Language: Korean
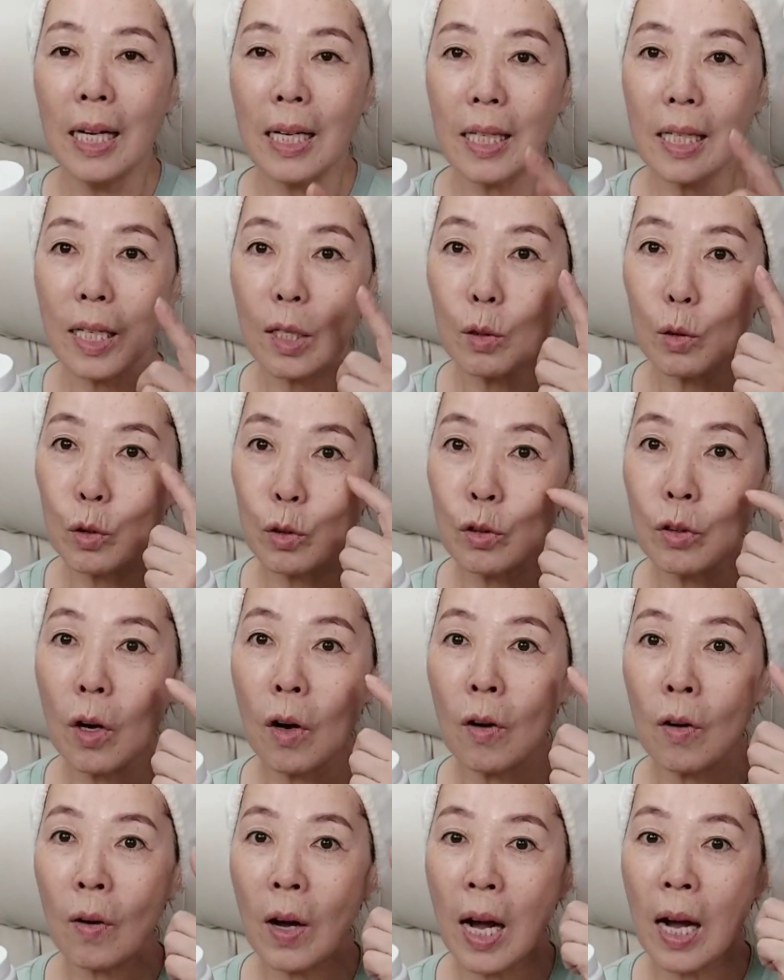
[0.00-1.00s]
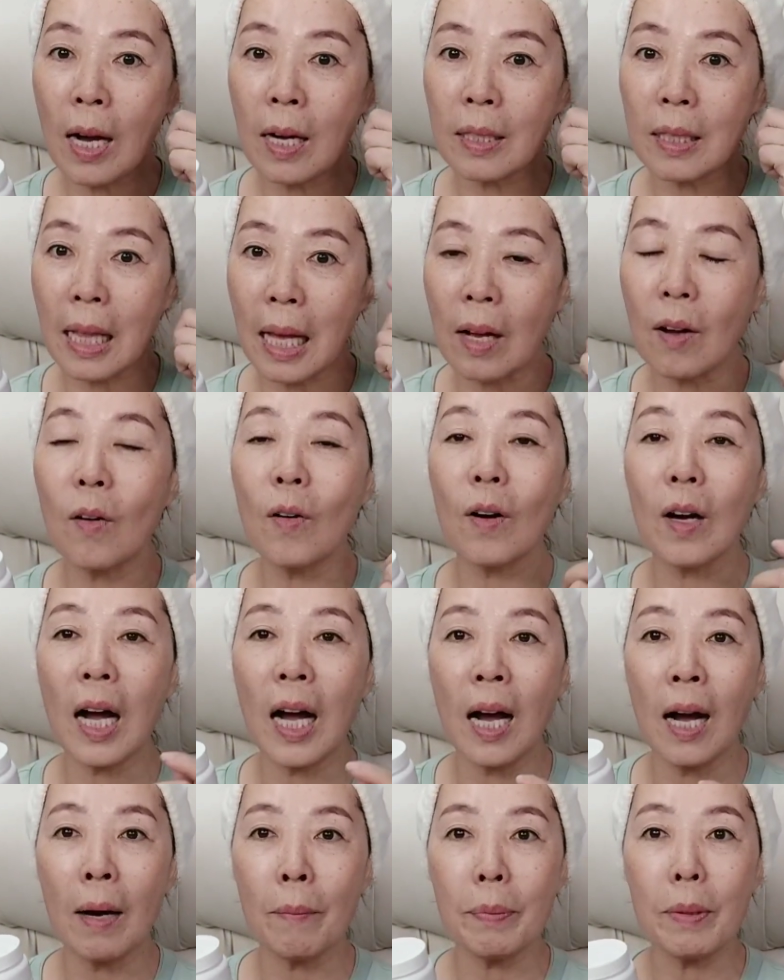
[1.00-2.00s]
그리고 눈 건강, 뇌
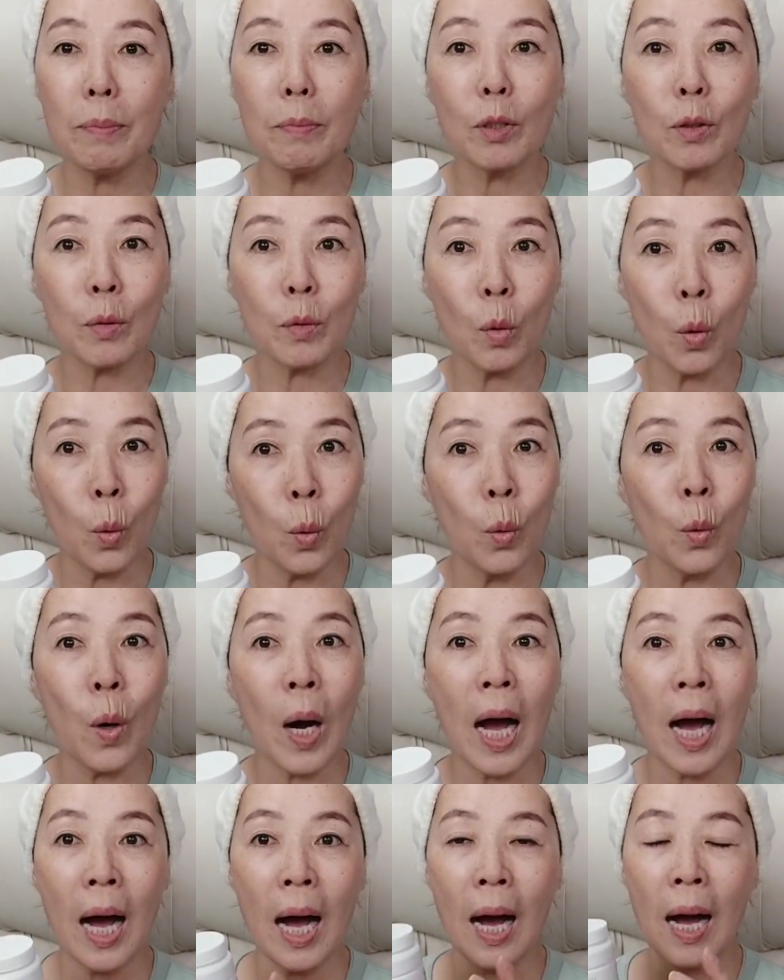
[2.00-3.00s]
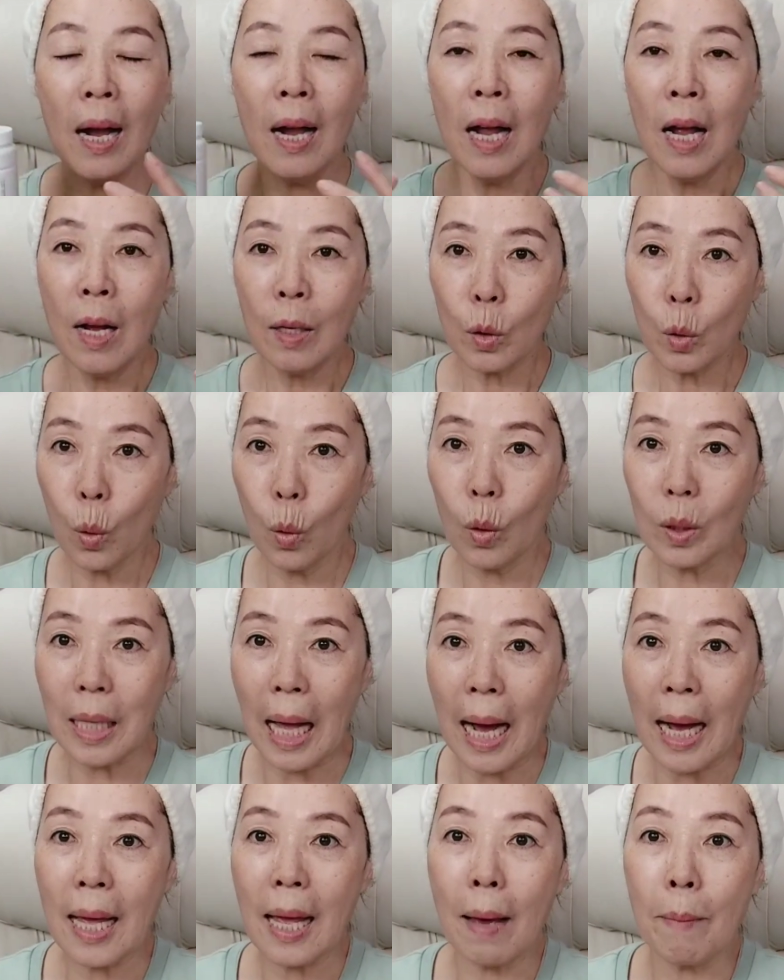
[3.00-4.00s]
건강, 피부 노화, 또
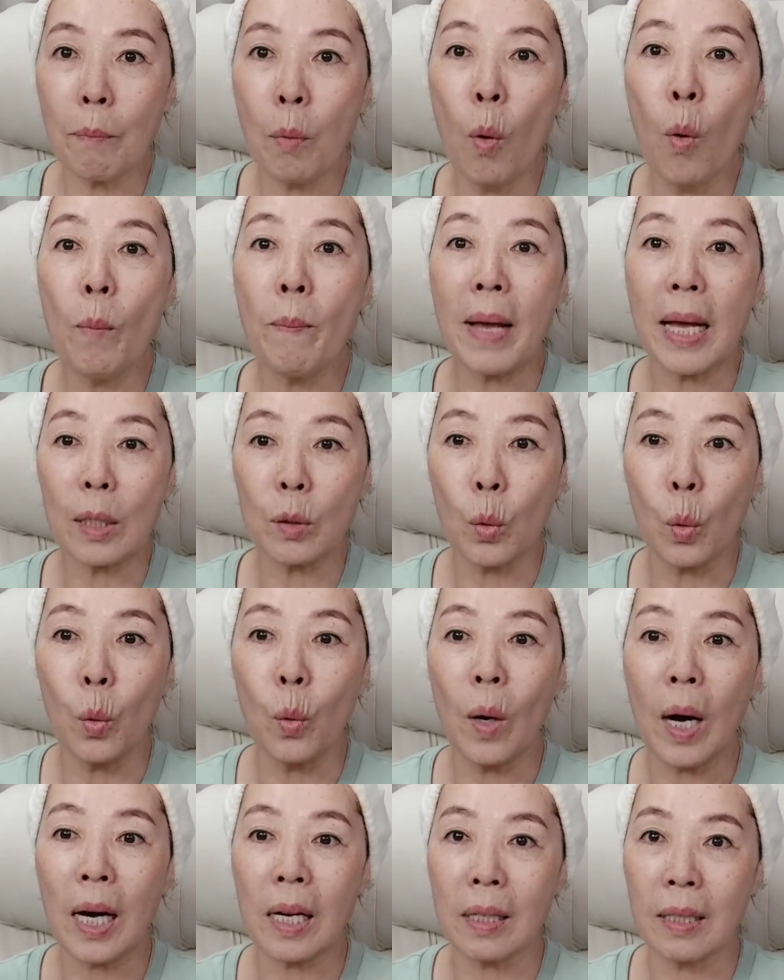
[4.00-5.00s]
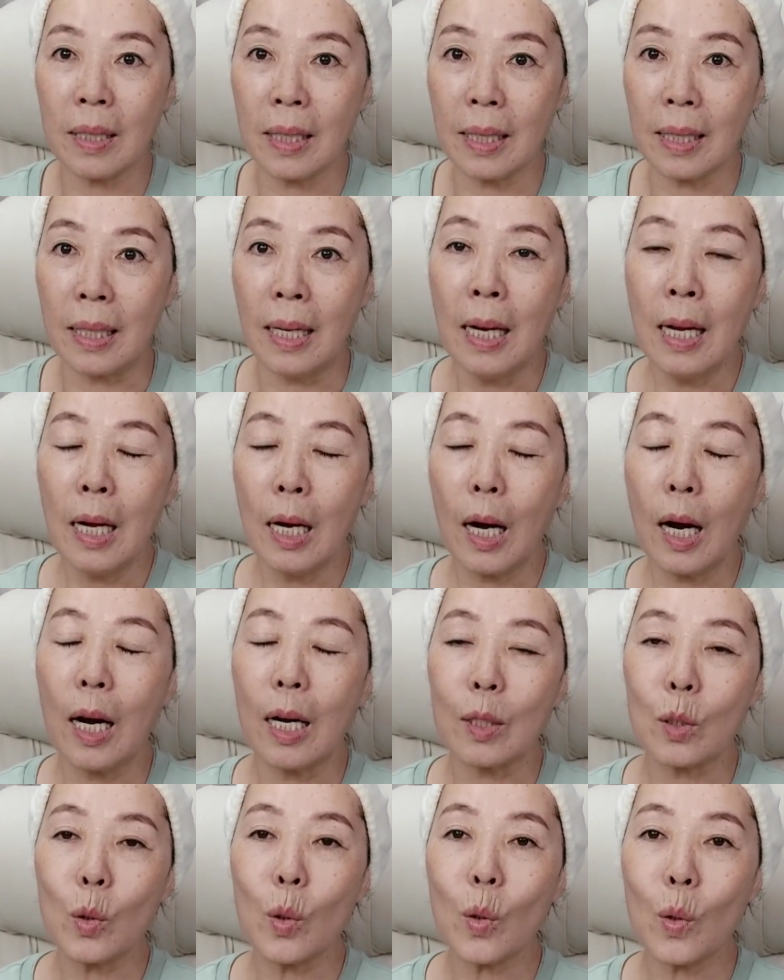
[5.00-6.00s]
나의 몸의 노화를
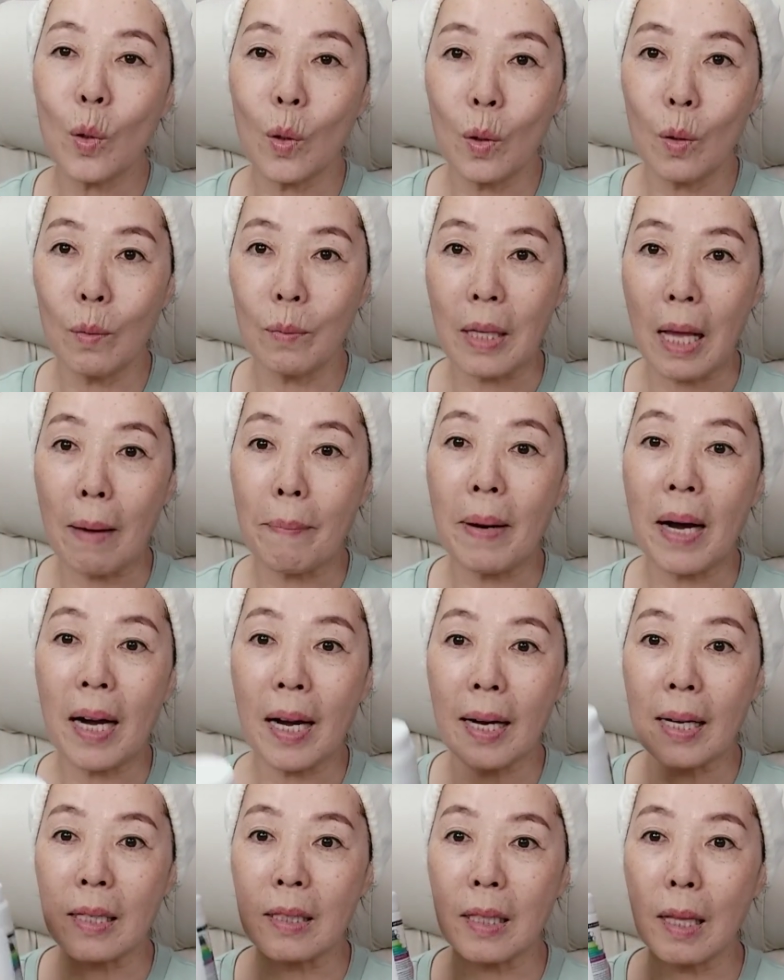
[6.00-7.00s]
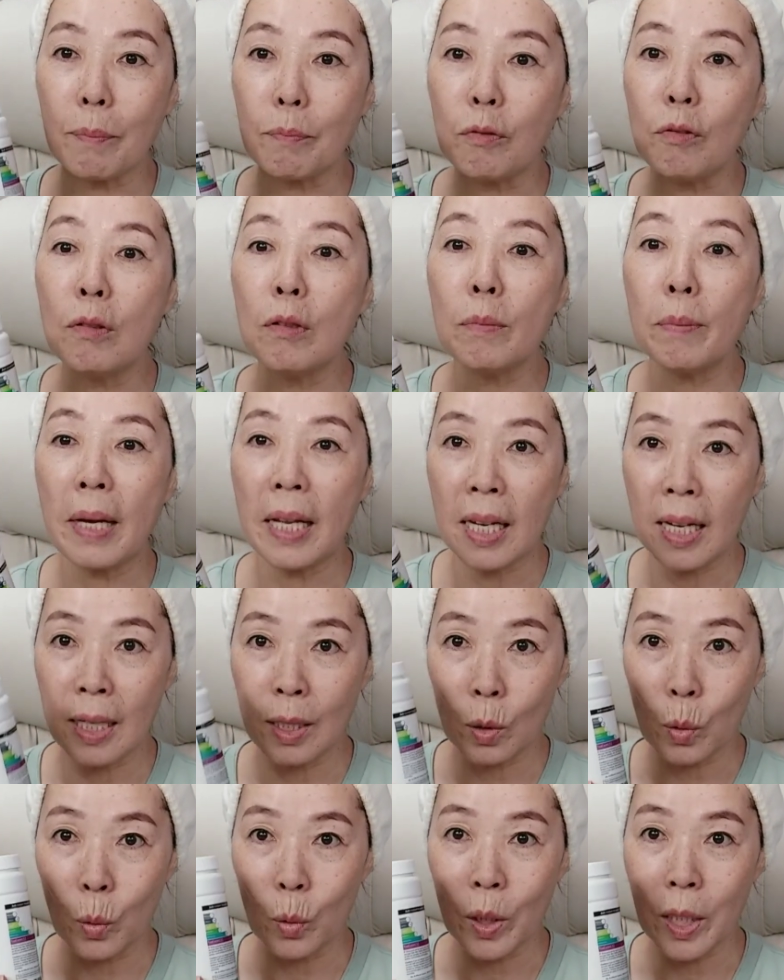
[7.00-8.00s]
아, 조금 예방하는데
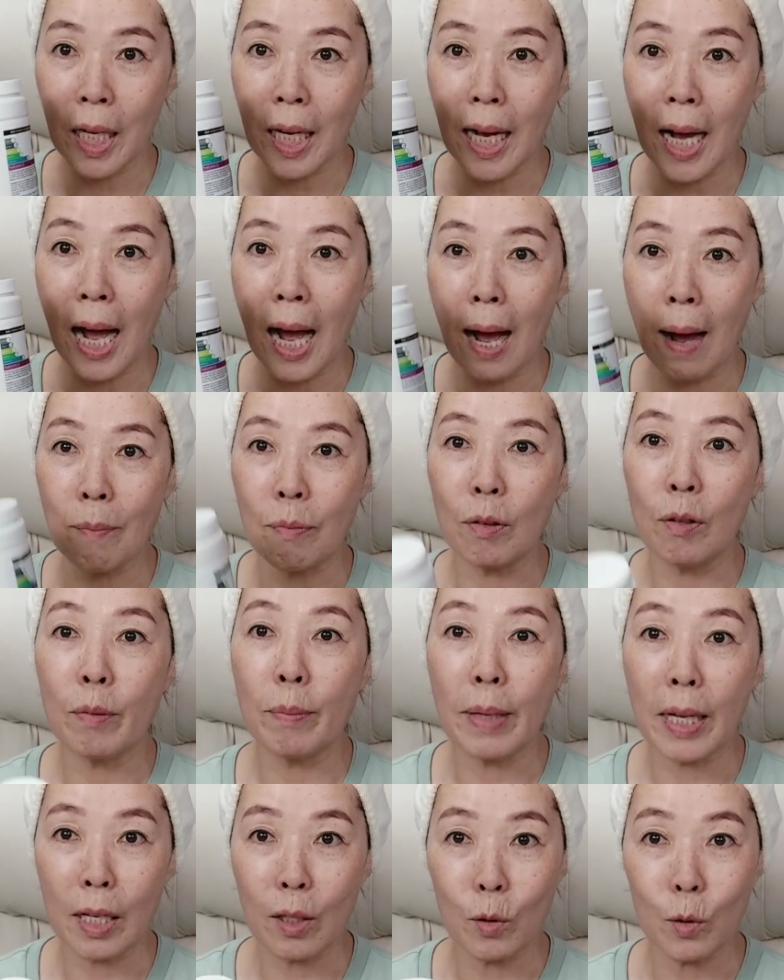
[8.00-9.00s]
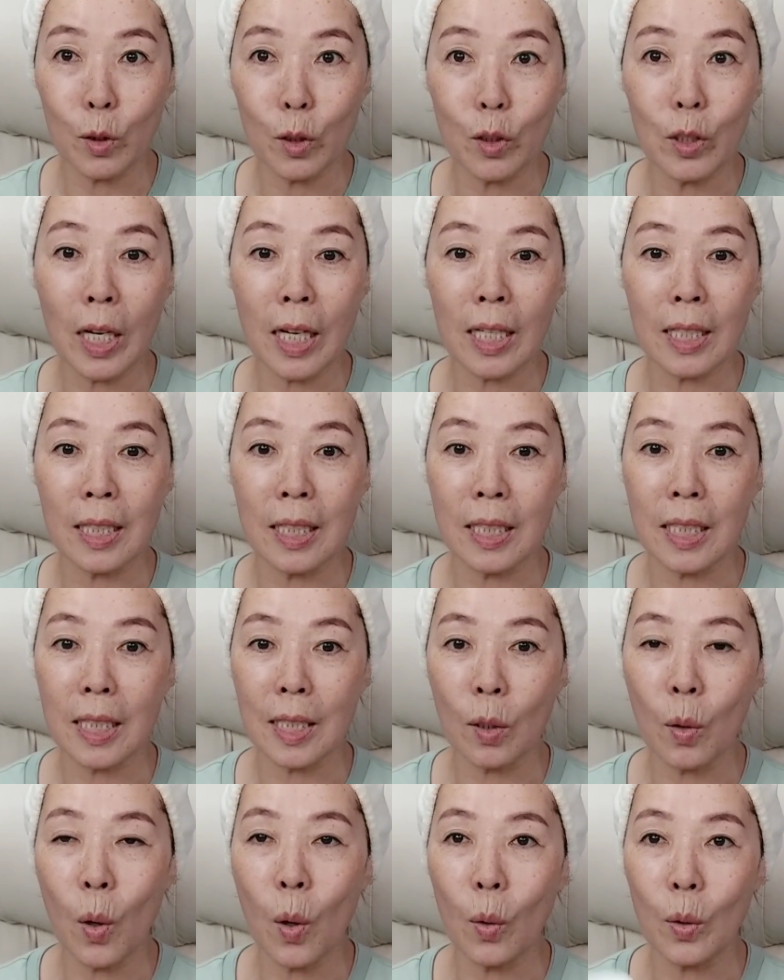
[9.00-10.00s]
블루베리가 좋으니까 블루베리 꾸준하게
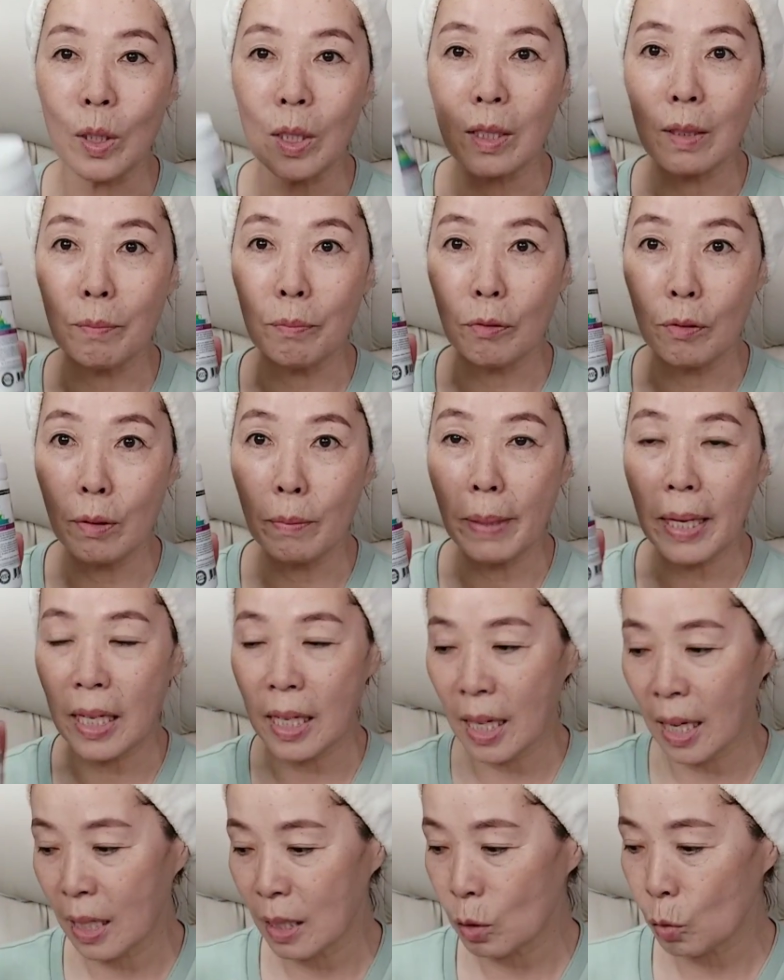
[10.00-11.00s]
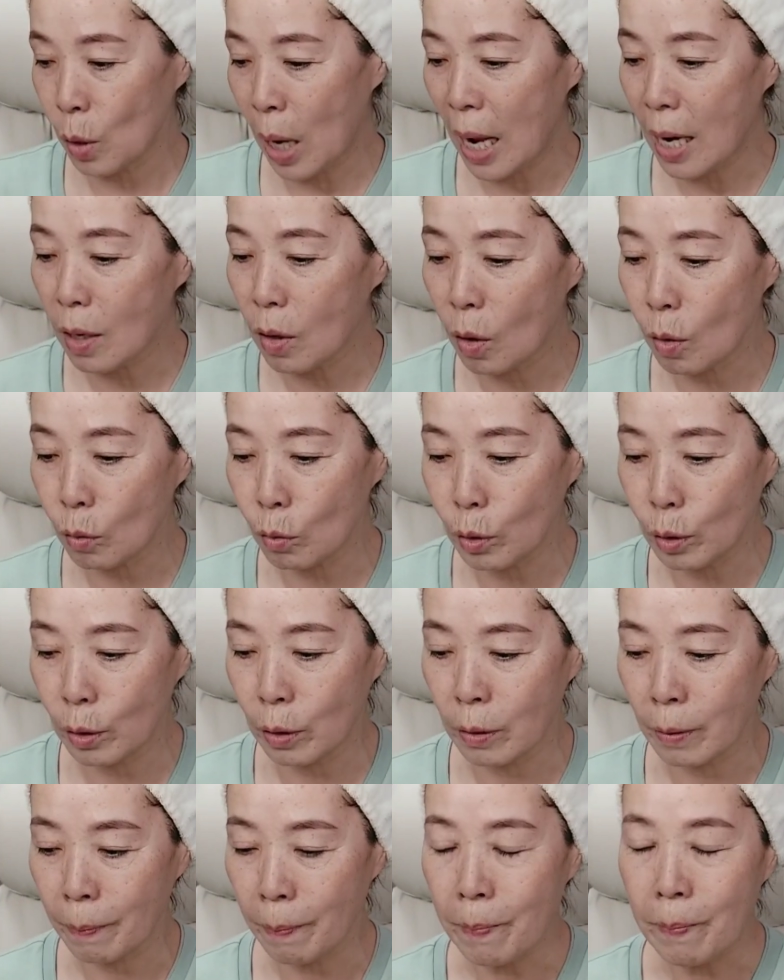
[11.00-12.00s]
드시고, 오늘은 블루베리 가지고 할
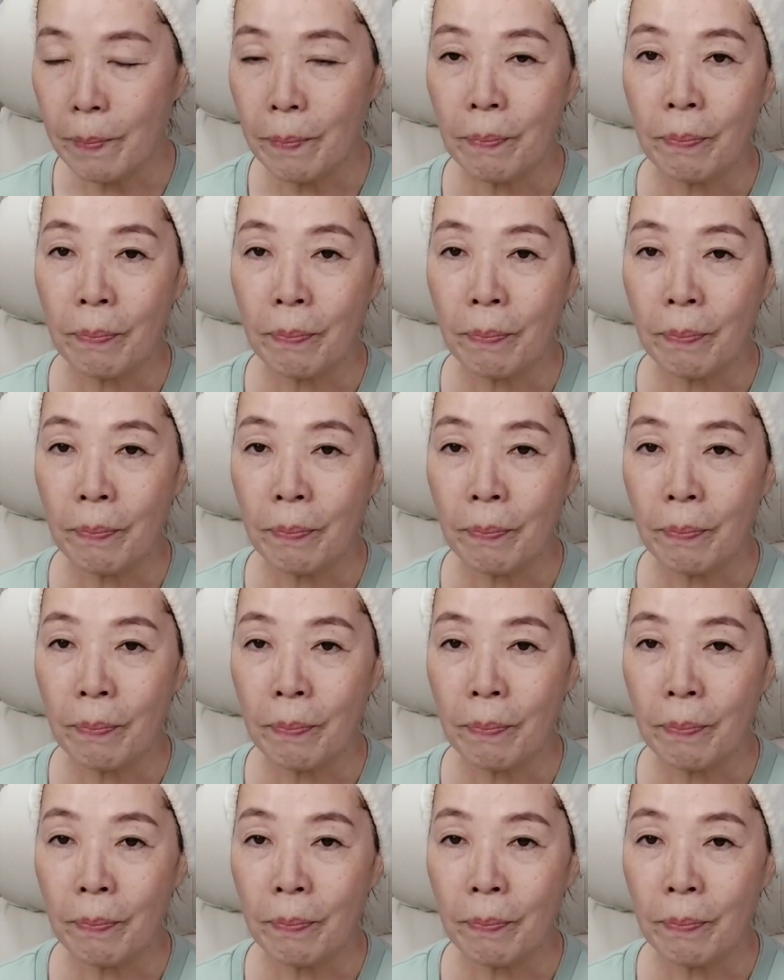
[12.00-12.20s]
거고,